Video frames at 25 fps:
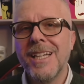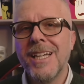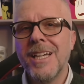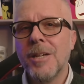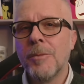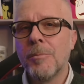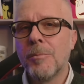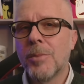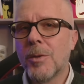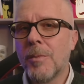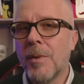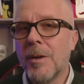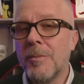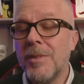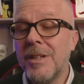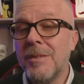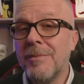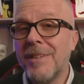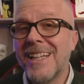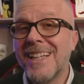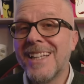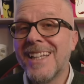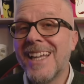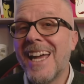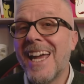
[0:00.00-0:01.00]

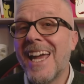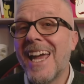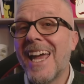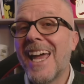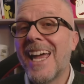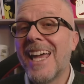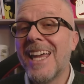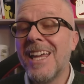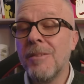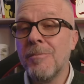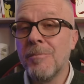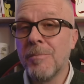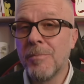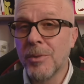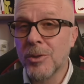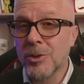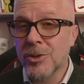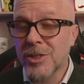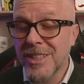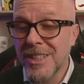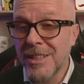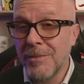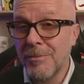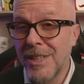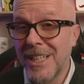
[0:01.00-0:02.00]
probabilmente è
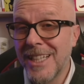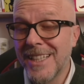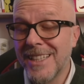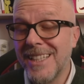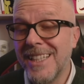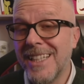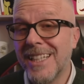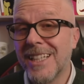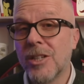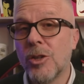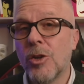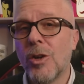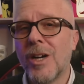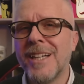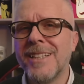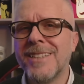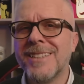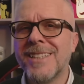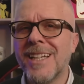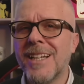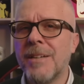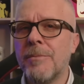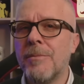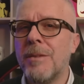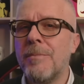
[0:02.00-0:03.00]
impossibile dirlo e
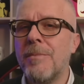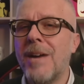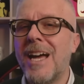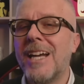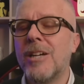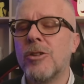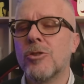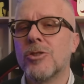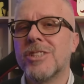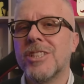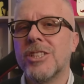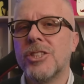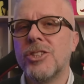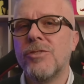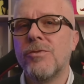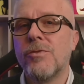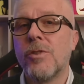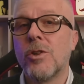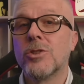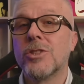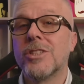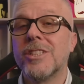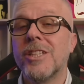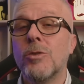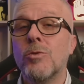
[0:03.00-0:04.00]
sarebbe bello se ci
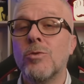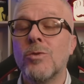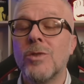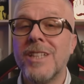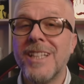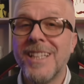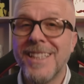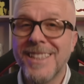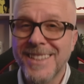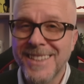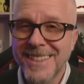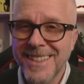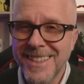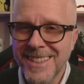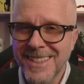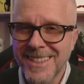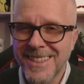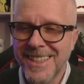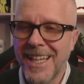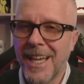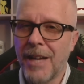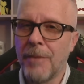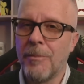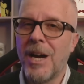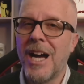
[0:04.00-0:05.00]
fosse un
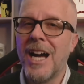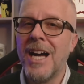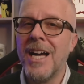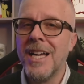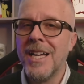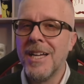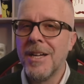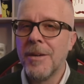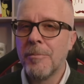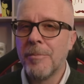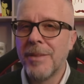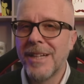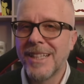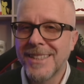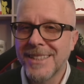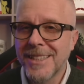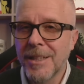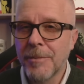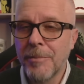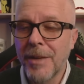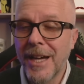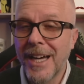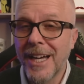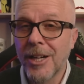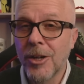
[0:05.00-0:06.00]
sistema per
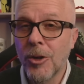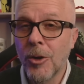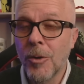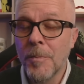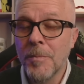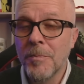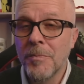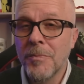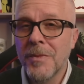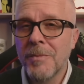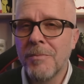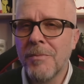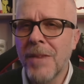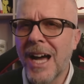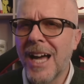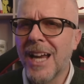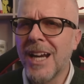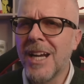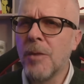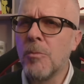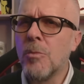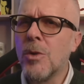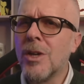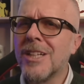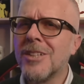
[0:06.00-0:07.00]
saperlo. Ma
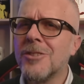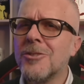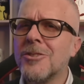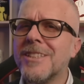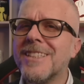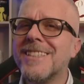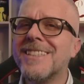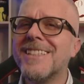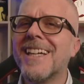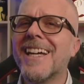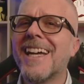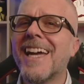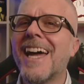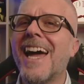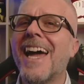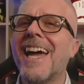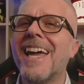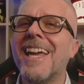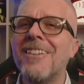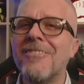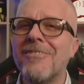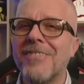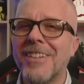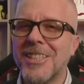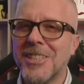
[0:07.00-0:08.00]
la buona notizia è che
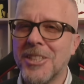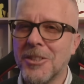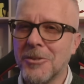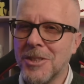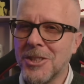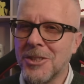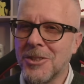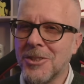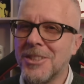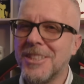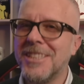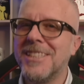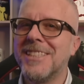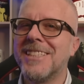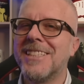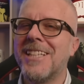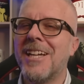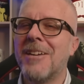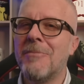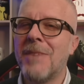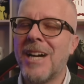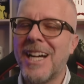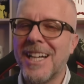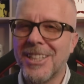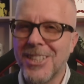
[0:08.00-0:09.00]
invece questo
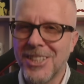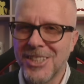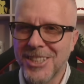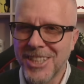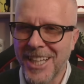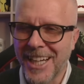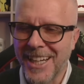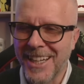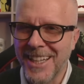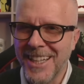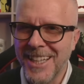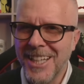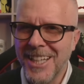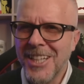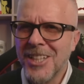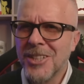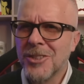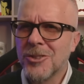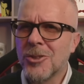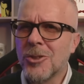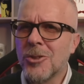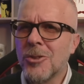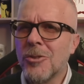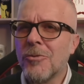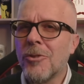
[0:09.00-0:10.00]
sistema c'è
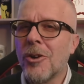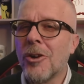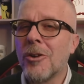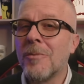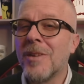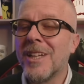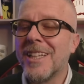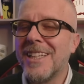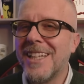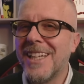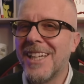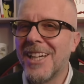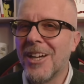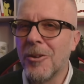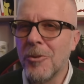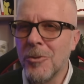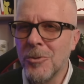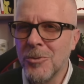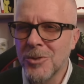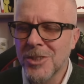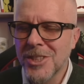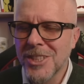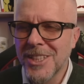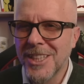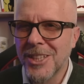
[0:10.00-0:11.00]
sotto forma di
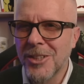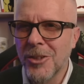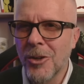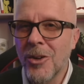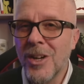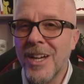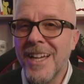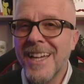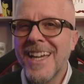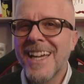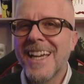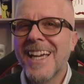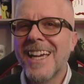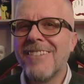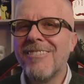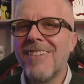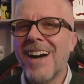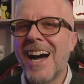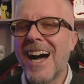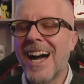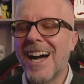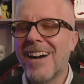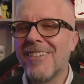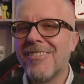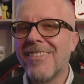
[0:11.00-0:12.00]
un sito che
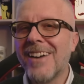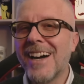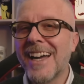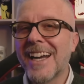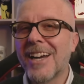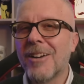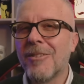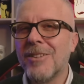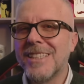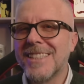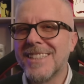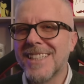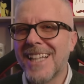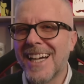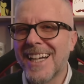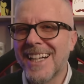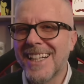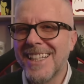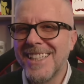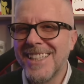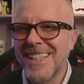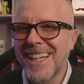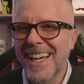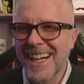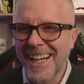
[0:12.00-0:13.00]
va a fare questa
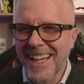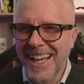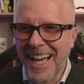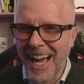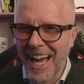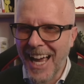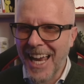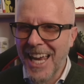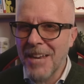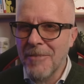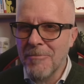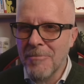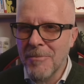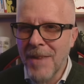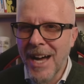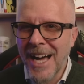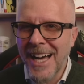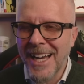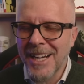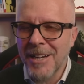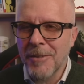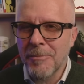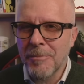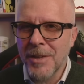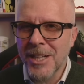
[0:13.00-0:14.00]
ricerca
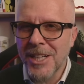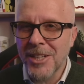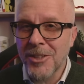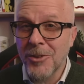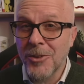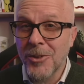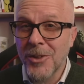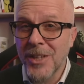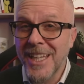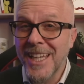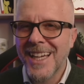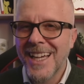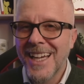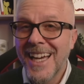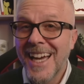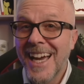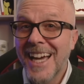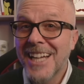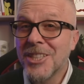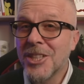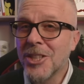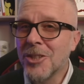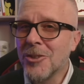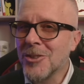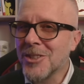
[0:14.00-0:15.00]
immane per noi e
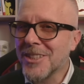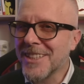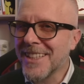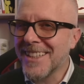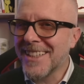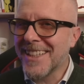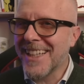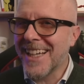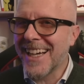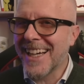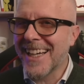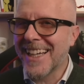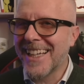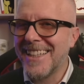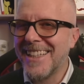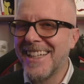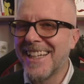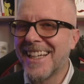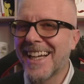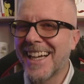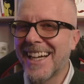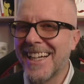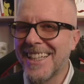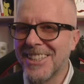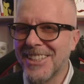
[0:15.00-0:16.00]
ci consente anche di
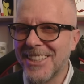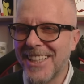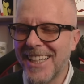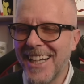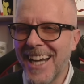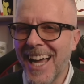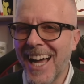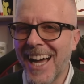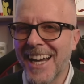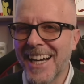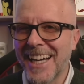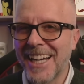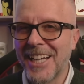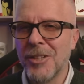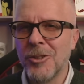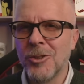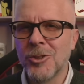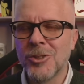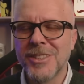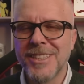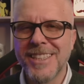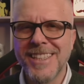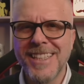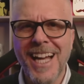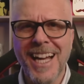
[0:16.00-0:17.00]
cancellare i
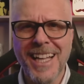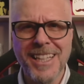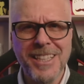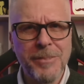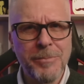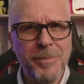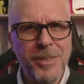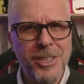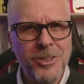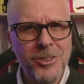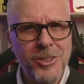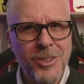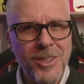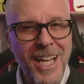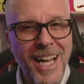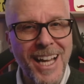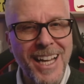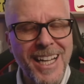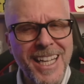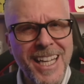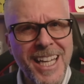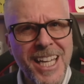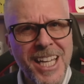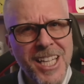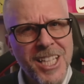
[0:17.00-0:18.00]
nostri dati
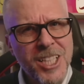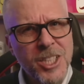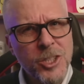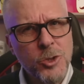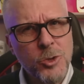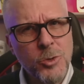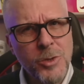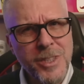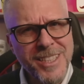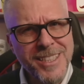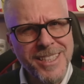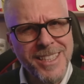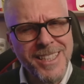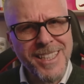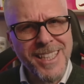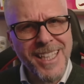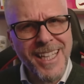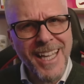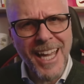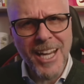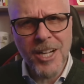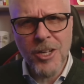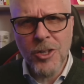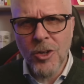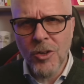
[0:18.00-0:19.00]
personali sui siti
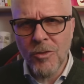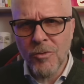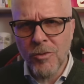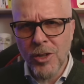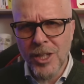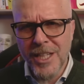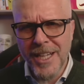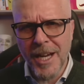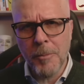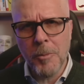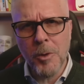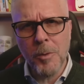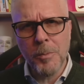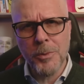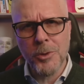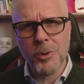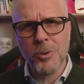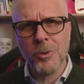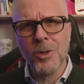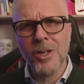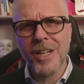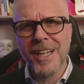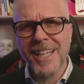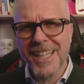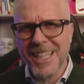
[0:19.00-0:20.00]
che non vogliamo
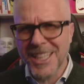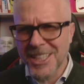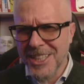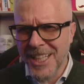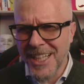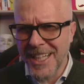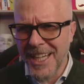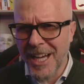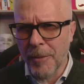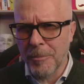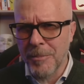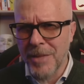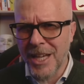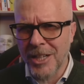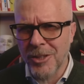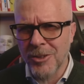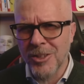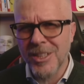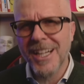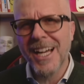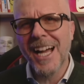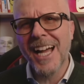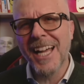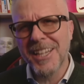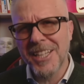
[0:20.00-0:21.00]
più che ce li abbiano.
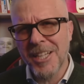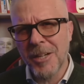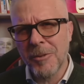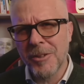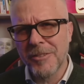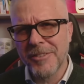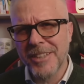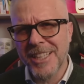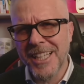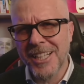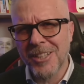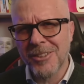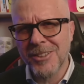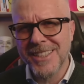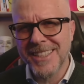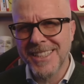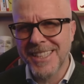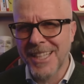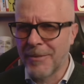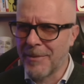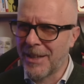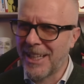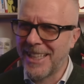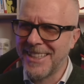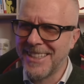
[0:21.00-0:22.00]
Andiamo a vederlo
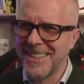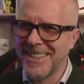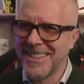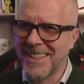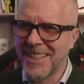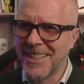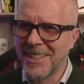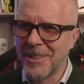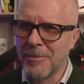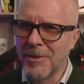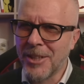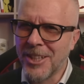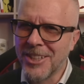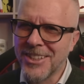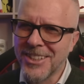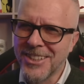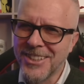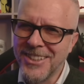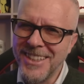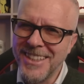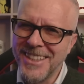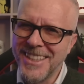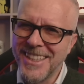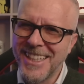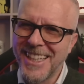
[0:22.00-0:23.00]
insieme. Ti senti
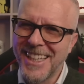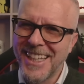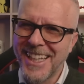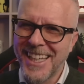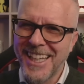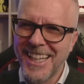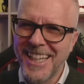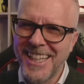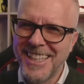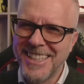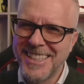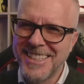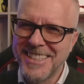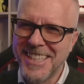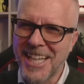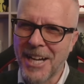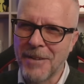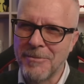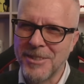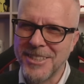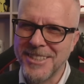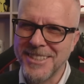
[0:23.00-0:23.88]
pronto? Iniziamo.